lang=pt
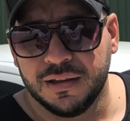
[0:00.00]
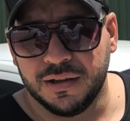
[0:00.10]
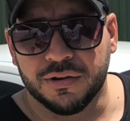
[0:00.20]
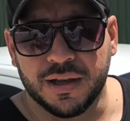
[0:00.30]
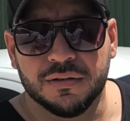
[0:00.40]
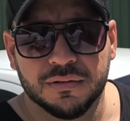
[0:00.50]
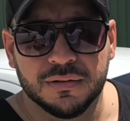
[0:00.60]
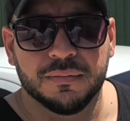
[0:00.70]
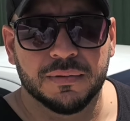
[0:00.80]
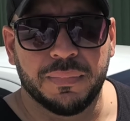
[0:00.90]
e eu quero
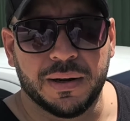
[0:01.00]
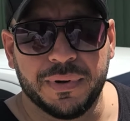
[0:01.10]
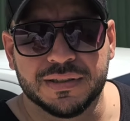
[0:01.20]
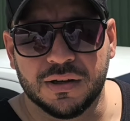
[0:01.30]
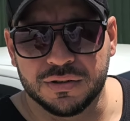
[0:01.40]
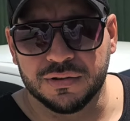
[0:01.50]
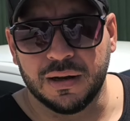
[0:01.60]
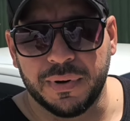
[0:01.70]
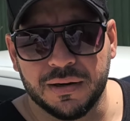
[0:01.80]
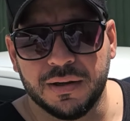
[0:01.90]
parabenizar o seu
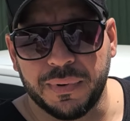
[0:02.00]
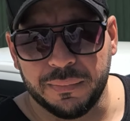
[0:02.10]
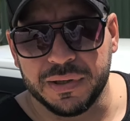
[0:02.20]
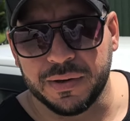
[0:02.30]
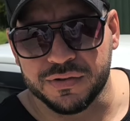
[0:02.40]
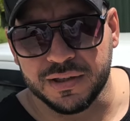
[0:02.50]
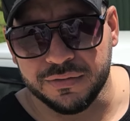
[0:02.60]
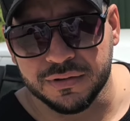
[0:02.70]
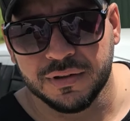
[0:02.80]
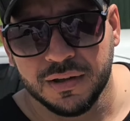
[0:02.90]
trabalho e parabéns para você,
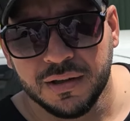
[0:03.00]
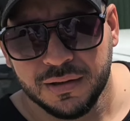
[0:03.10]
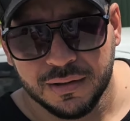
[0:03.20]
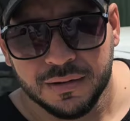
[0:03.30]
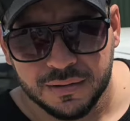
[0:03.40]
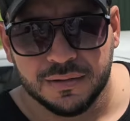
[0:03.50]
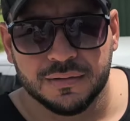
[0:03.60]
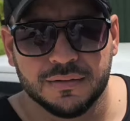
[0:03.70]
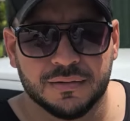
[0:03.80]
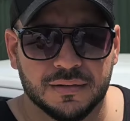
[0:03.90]
viu? Muito
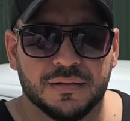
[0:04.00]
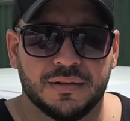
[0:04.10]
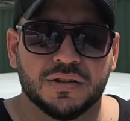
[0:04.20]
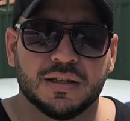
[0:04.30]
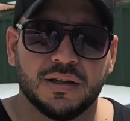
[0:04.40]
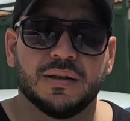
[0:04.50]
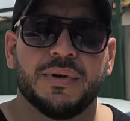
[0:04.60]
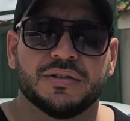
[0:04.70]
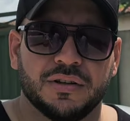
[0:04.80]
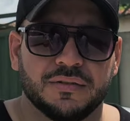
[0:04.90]
obrigado. E que Deus, Deus abençoe,
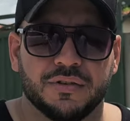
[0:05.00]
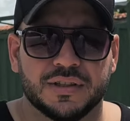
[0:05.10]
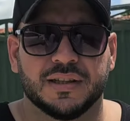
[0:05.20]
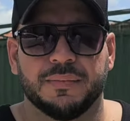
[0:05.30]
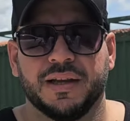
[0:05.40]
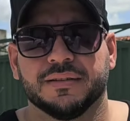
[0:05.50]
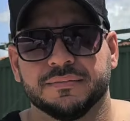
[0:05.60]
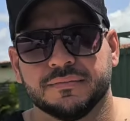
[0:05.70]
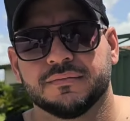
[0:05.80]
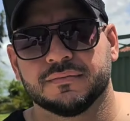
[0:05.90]
abençoe, vocês. Você
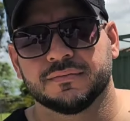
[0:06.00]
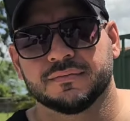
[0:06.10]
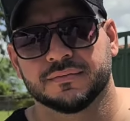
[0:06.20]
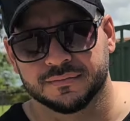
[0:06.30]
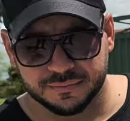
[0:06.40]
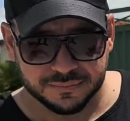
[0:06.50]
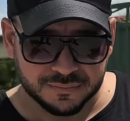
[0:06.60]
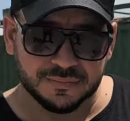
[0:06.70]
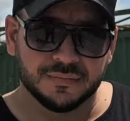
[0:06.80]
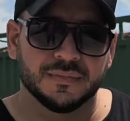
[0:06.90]
Deus abençoe e
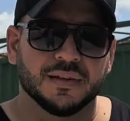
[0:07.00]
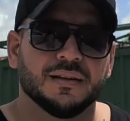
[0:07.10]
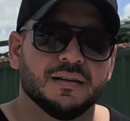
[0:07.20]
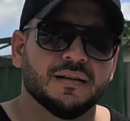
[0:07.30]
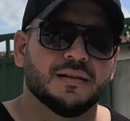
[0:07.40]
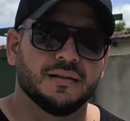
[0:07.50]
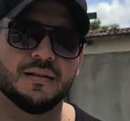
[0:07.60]
proteja vocês nas